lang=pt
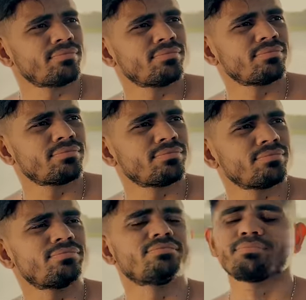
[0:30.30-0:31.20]
Marinheiro?
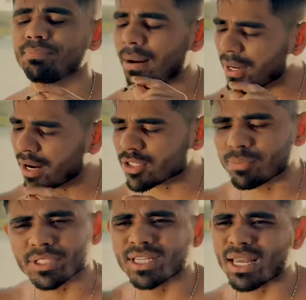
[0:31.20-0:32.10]
Pra pegar os
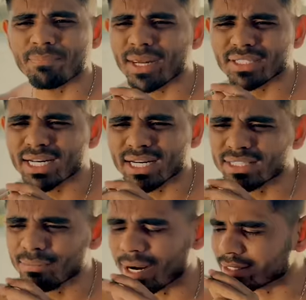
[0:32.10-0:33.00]
peixes aqui é peixe grande demais.